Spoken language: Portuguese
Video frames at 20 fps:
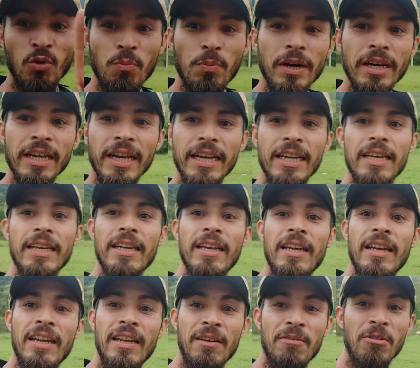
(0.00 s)
acompanha aí.
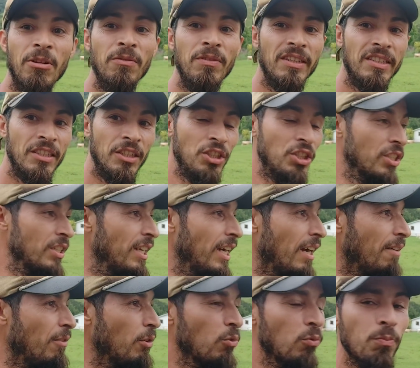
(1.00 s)
Vamos ver se a gente
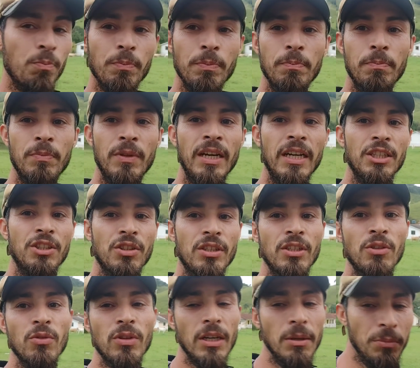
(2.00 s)
grava algum trecho
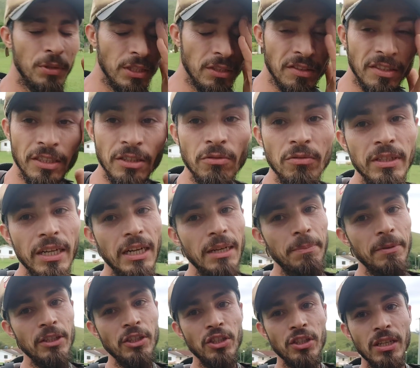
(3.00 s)
aqui no caminho. Se não
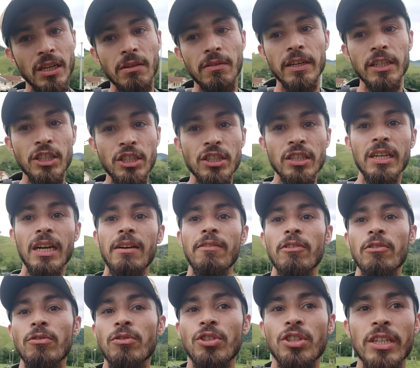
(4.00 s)
der pra gente gravar, a gente
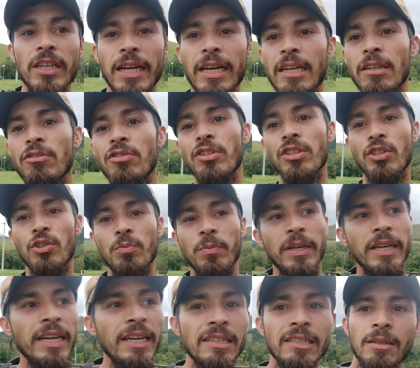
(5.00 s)
grava quando chegar lá no sítio,
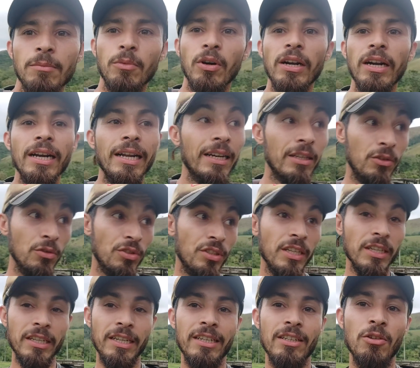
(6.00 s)
beleza? Bora lá, que o
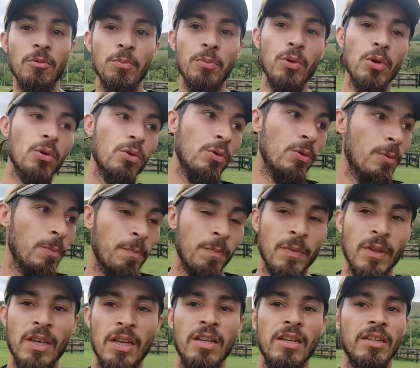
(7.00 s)
segredo é um pouco
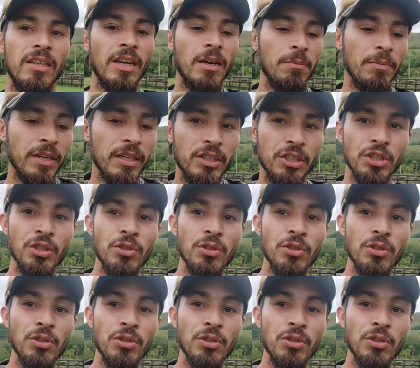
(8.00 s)
também